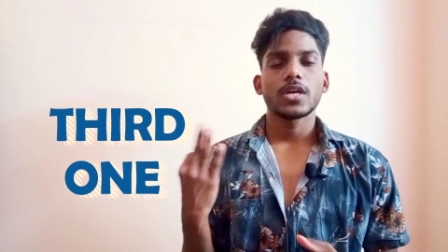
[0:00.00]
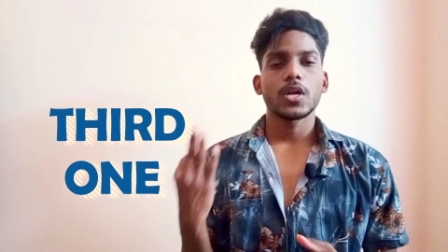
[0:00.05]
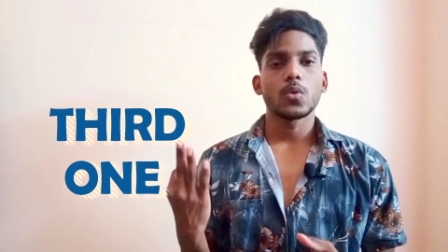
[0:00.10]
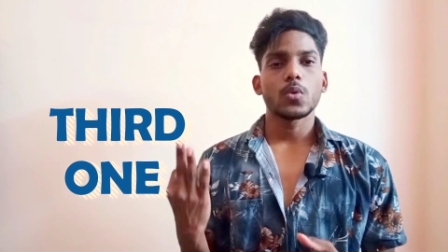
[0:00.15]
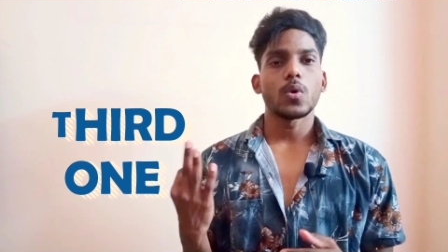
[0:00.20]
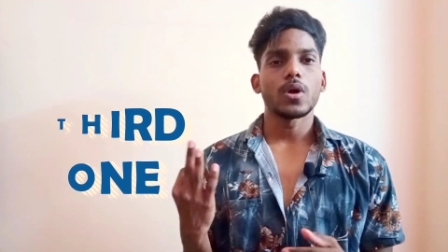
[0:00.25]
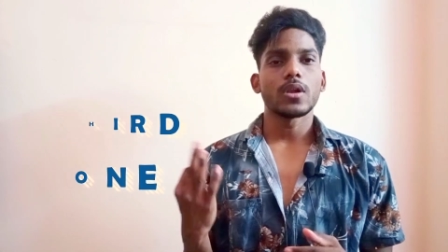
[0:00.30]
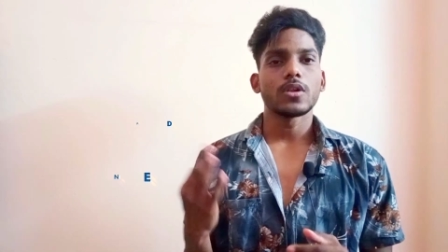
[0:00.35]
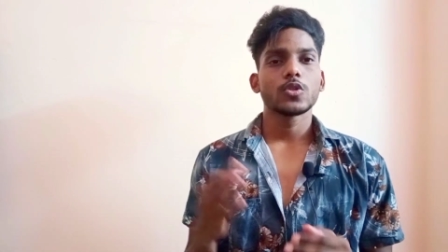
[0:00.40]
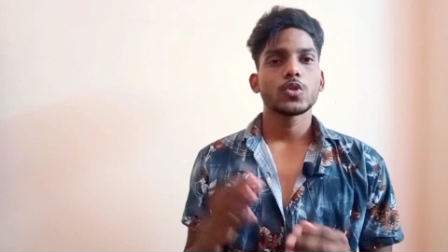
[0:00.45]
थर्ड
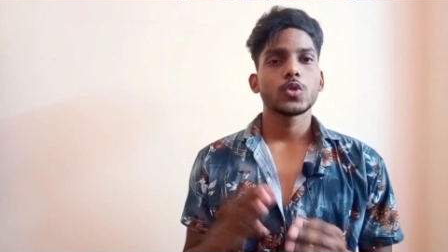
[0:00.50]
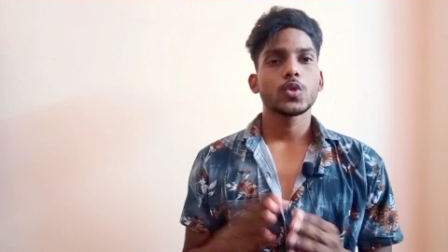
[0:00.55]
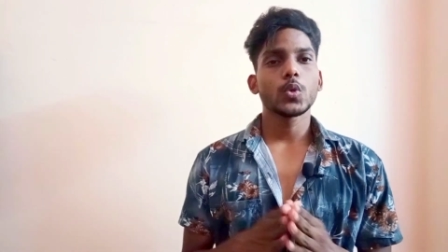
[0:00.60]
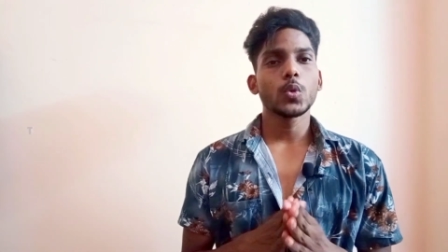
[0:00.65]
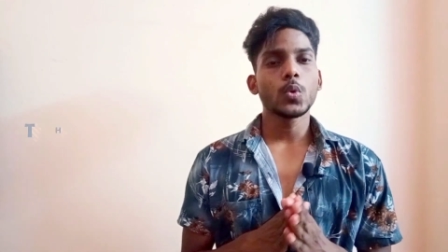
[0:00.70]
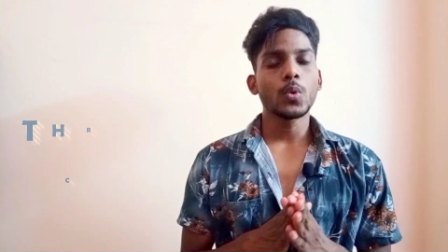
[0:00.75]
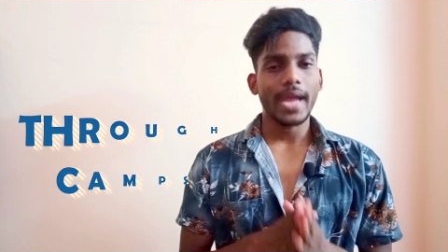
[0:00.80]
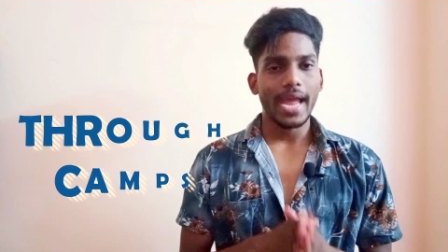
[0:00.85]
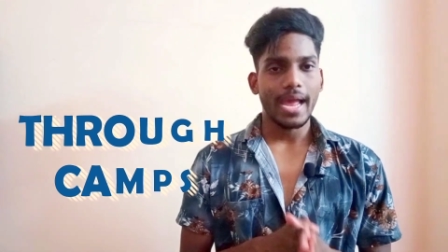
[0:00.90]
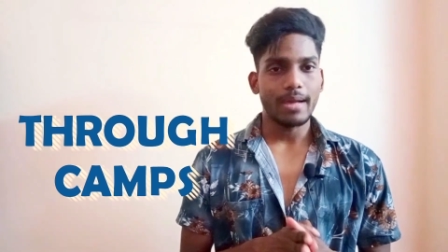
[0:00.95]
वन थ्रू
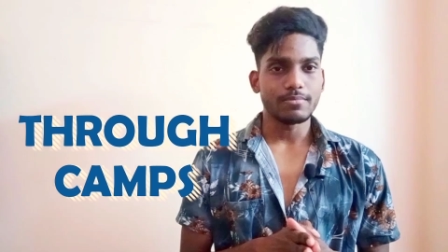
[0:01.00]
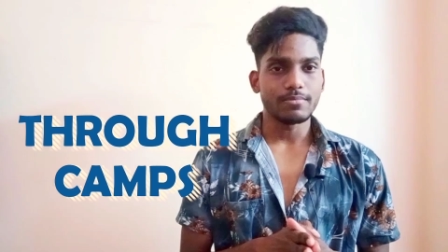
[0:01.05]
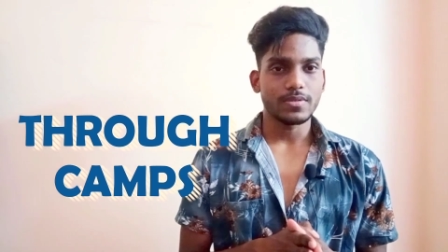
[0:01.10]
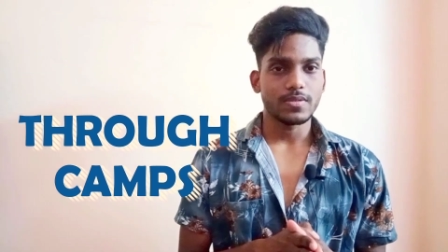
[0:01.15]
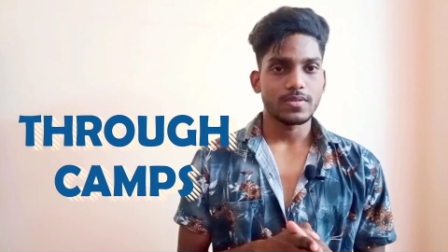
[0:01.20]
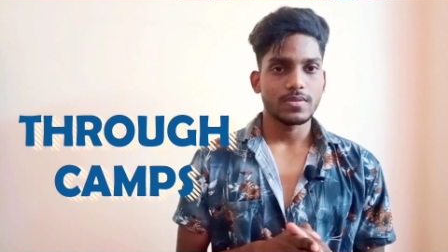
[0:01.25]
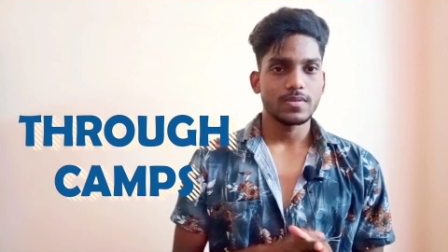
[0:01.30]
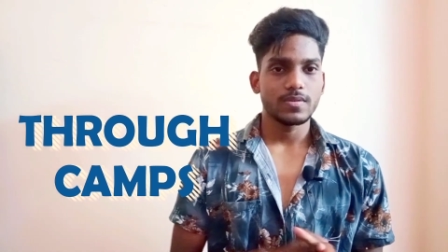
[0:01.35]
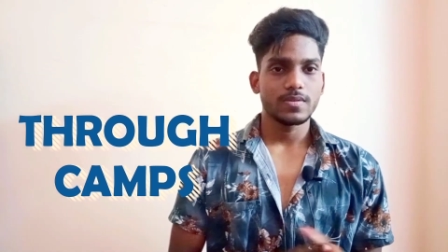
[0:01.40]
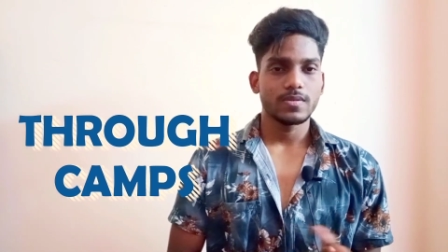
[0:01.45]

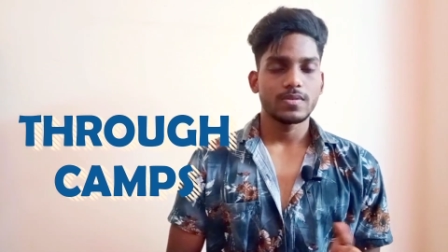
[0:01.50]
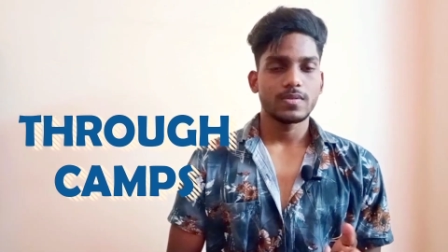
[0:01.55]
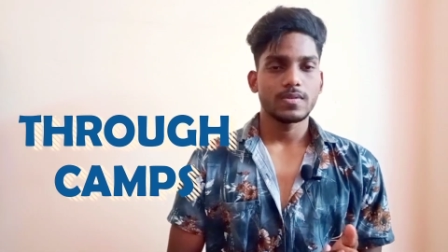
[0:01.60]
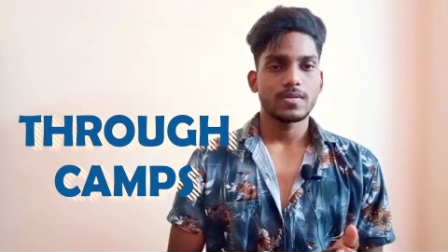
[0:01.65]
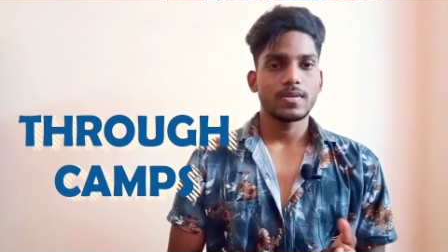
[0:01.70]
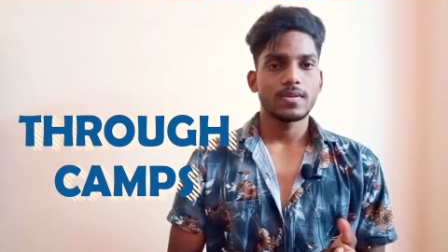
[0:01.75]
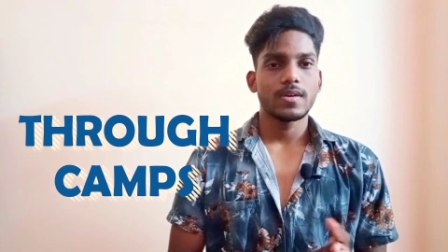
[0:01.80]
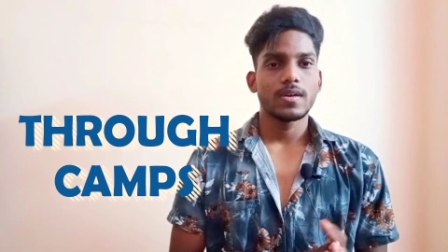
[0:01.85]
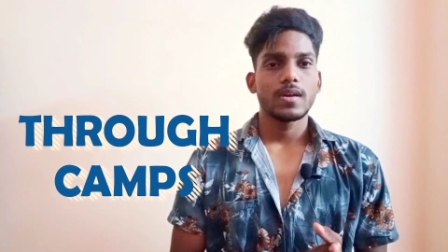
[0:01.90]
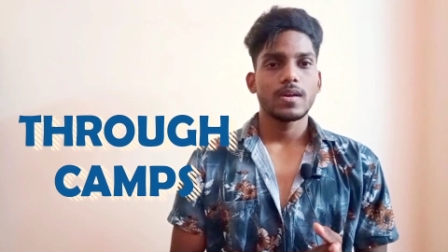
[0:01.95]
कैंप्स
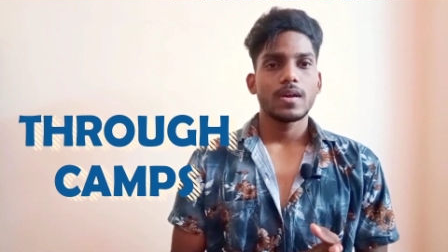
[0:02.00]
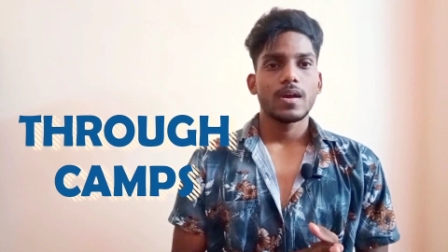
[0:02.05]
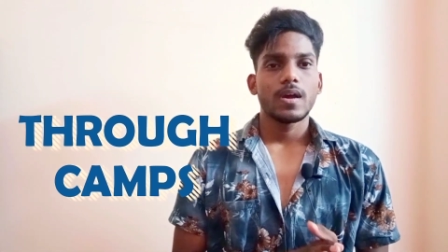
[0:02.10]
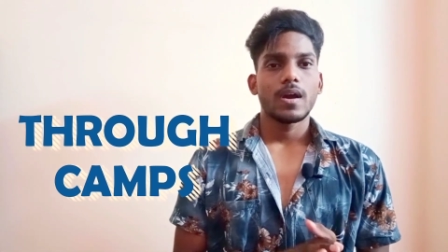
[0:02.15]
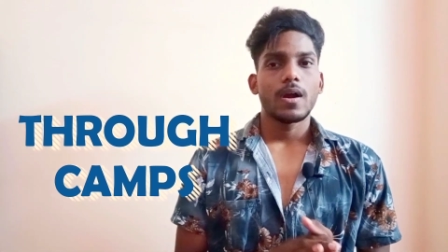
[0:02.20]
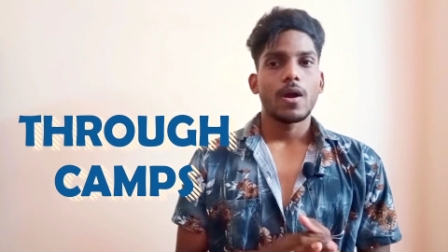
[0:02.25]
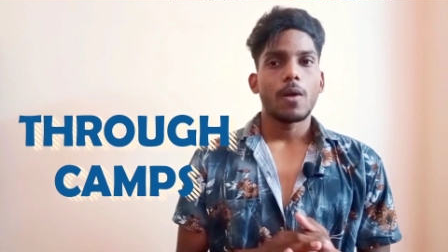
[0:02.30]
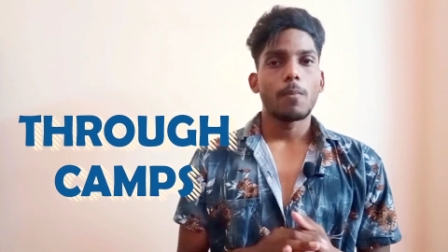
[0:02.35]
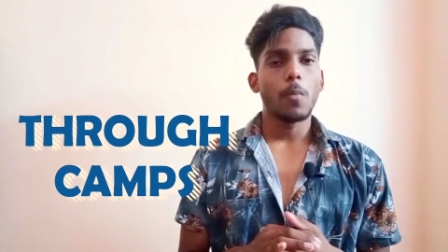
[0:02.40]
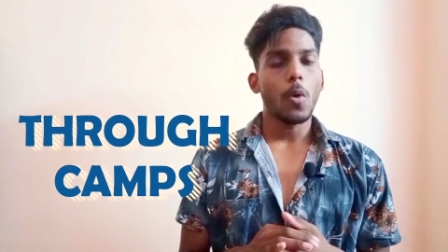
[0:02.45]

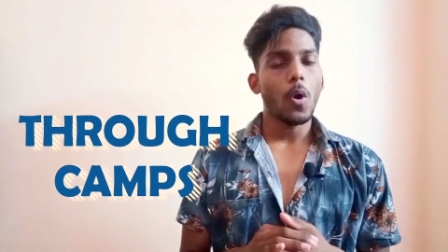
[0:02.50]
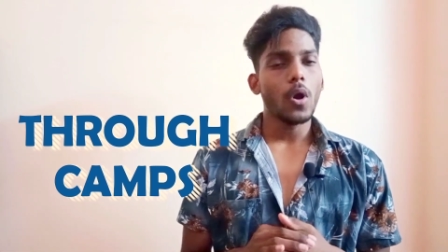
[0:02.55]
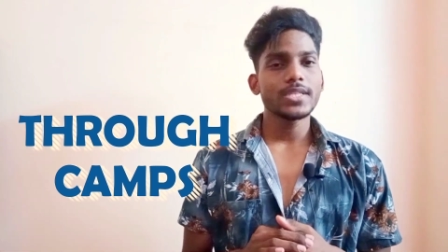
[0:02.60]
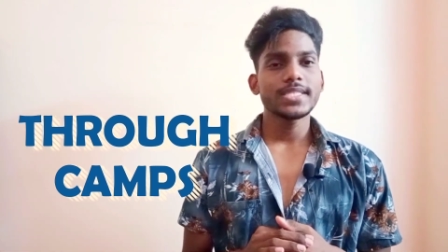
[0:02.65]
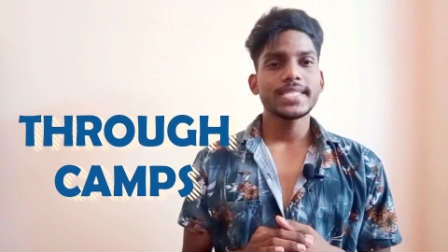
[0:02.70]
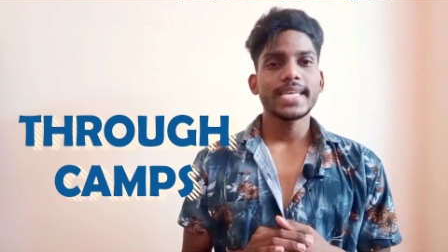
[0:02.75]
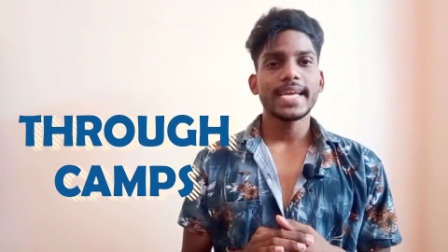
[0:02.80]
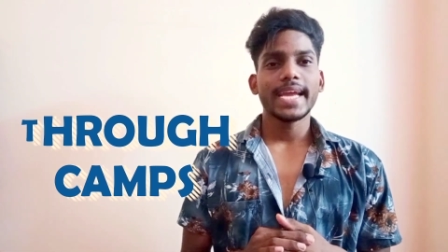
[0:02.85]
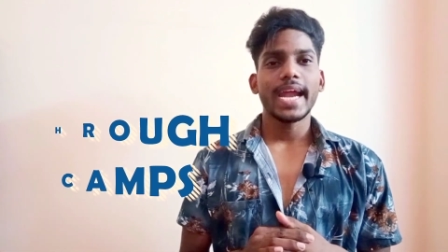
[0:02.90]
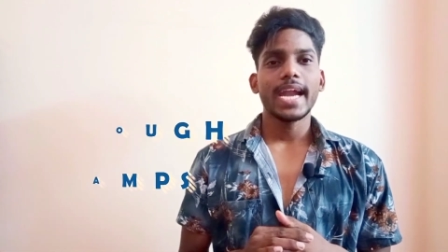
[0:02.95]
बहुत
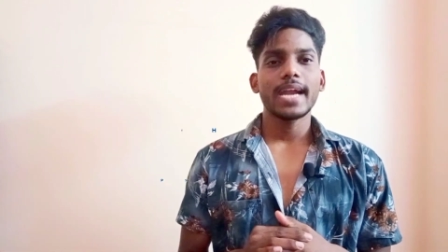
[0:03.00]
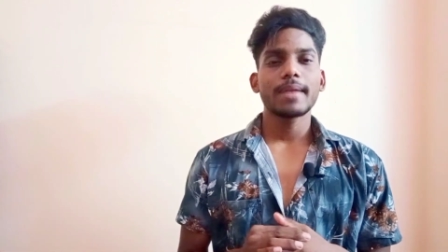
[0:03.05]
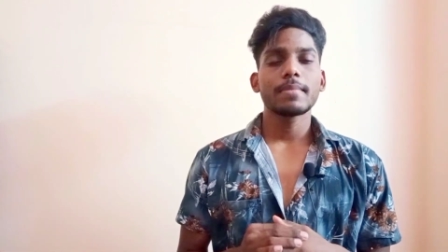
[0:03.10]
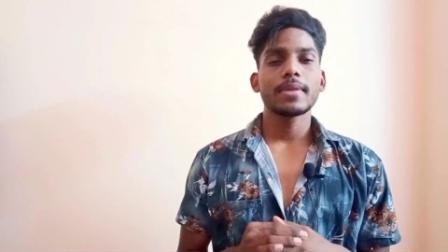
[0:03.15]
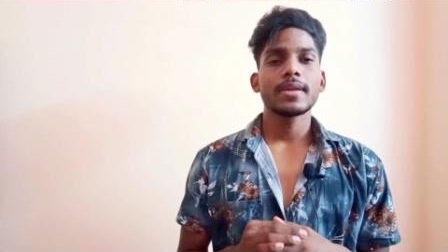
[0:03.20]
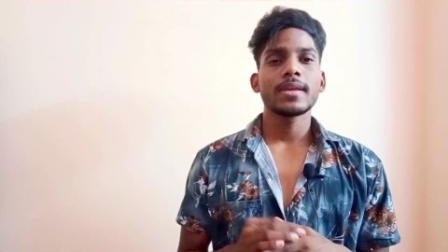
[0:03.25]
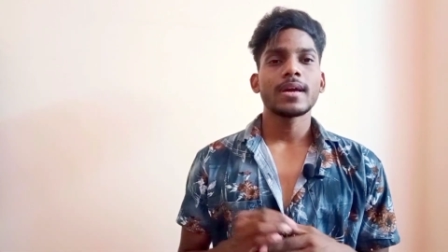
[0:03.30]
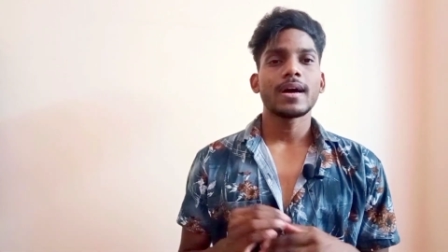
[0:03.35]
से अकेडमी